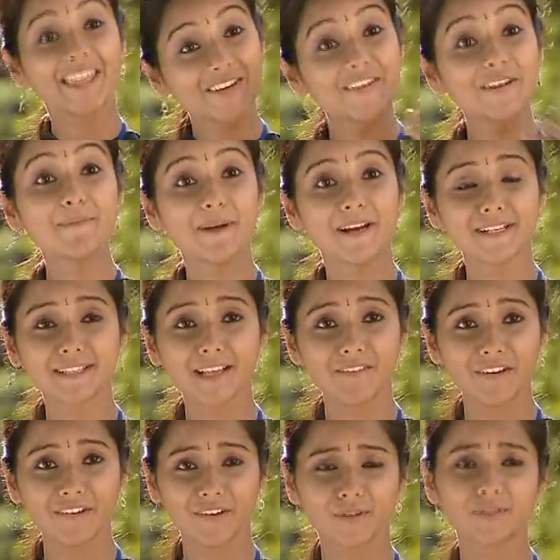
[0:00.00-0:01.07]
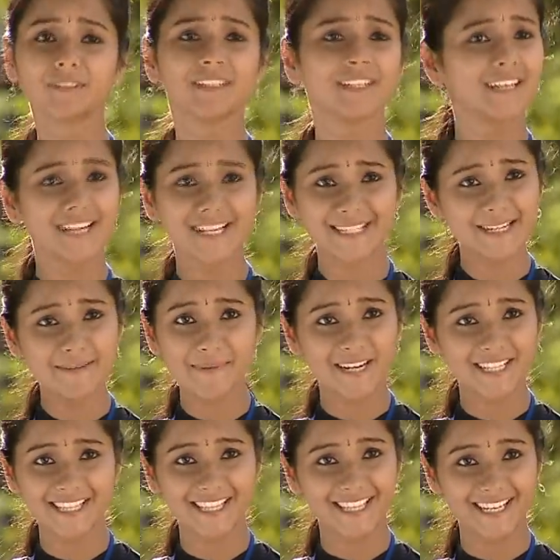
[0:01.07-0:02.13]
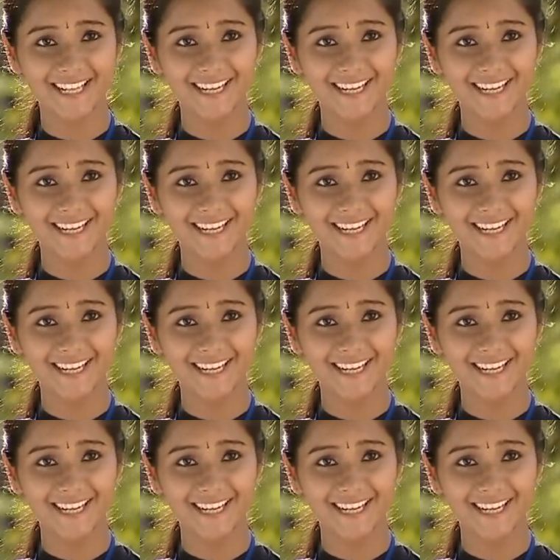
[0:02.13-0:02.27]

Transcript: இதை விட பெருசாவே வரும் ஹிஸ்டரி